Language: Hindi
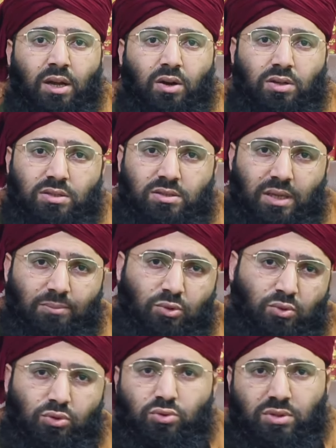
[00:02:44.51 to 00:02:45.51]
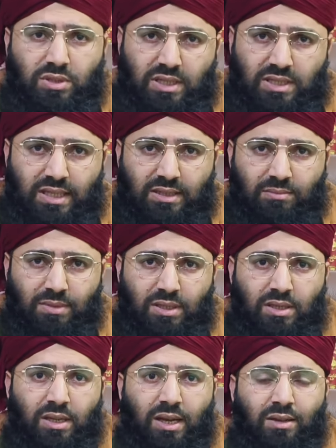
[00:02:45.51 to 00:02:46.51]
और सब कुछ उसके साथ में
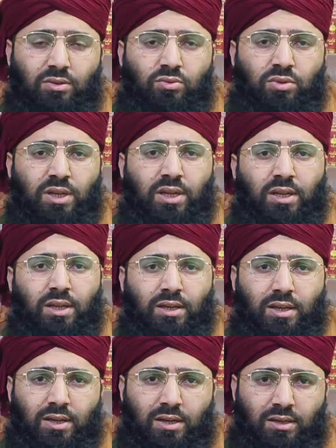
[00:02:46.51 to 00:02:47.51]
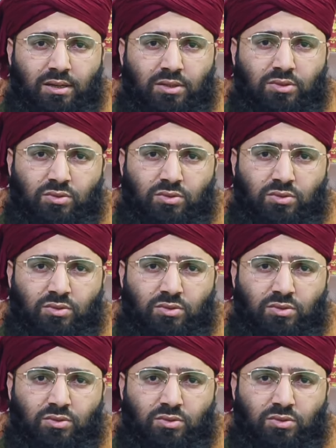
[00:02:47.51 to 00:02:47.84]
किया यूं कहिए कि हड्डी